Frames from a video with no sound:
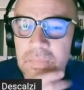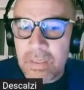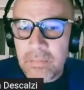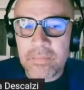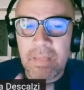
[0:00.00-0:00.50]

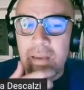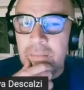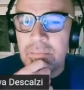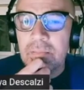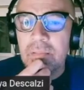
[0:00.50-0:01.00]
indoor
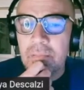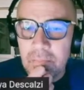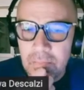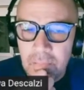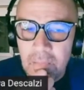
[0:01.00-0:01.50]
cycling,
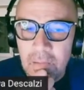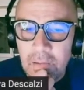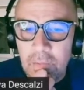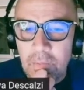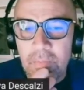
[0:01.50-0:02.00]
ajá, es
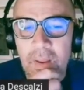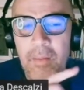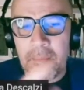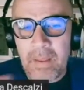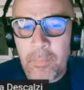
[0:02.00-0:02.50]
como
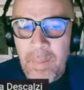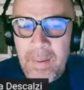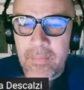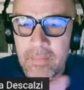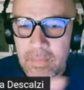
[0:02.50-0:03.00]
la bici.